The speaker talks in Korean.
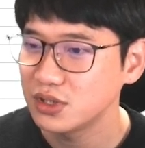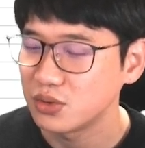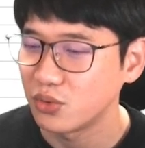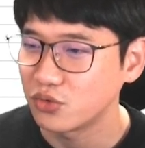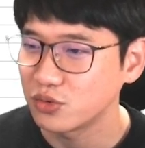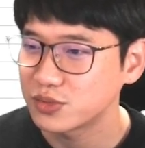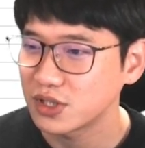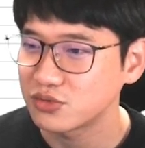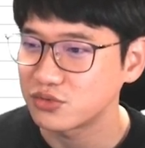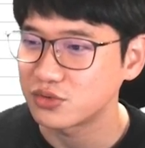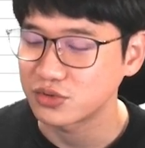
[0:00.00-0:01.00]

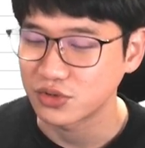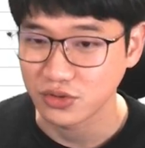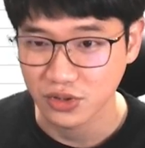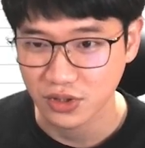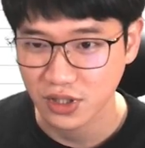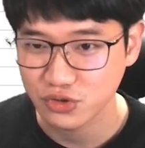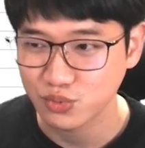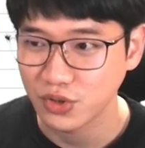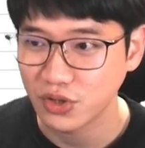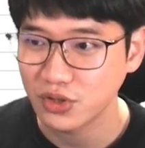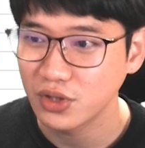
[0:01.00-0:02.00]
오름차순으로 정렬을
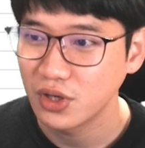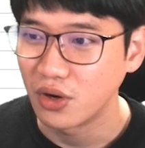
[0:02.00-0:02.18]
해주면